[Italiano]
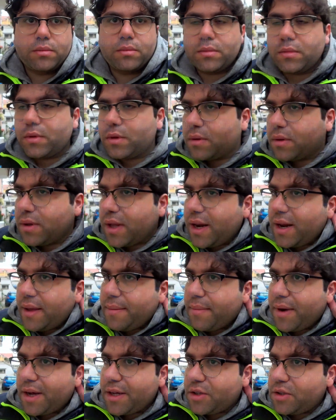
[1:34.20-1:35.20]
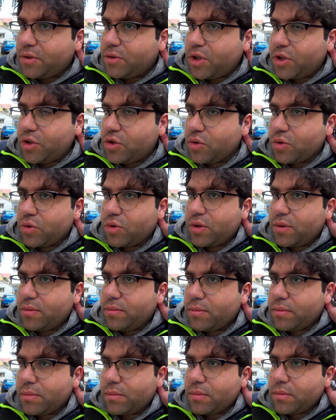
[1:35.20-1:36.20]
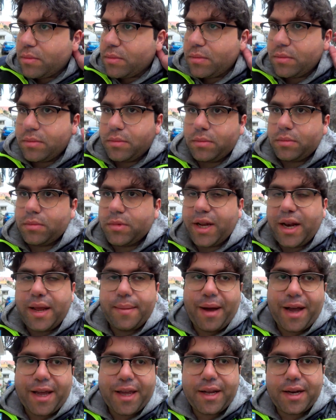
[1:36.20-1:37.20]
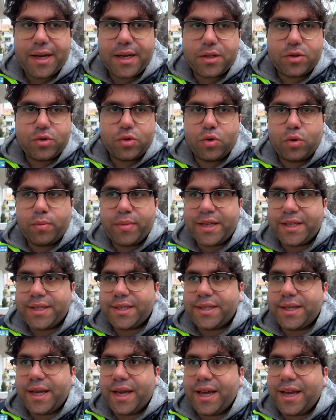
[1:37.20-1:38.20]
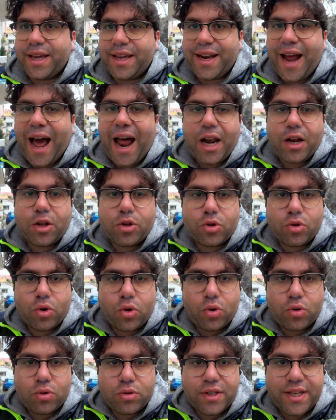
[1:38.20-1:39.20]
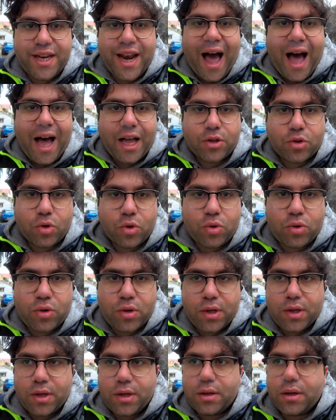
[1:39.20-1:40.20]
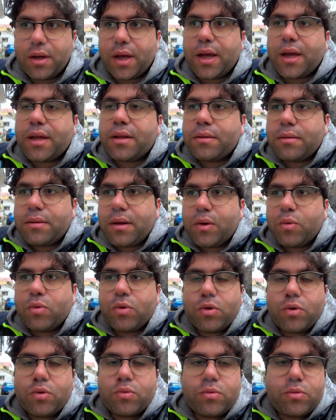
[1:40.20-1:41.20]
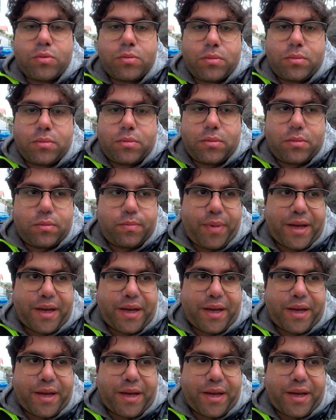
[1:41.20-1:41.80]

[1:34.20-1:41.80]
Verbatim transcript: mm, delle, cioè, ci sono delle macchine che sono messe in alto, di lato e, e uno non,